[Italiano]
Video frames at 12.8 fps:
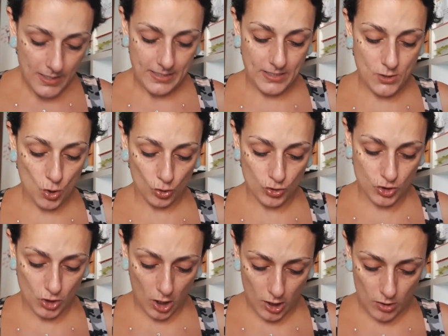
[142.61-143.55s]
E non
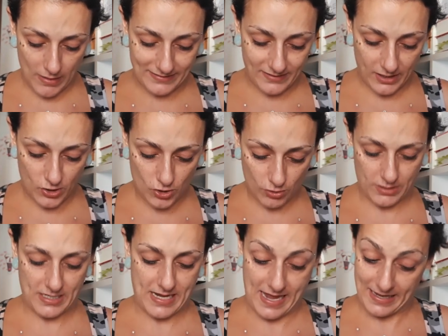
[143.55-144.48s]
solo è tre
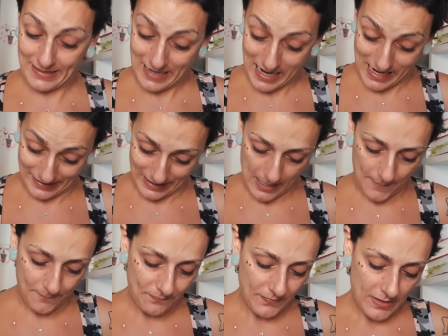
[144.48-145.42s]
giorni che è in carica.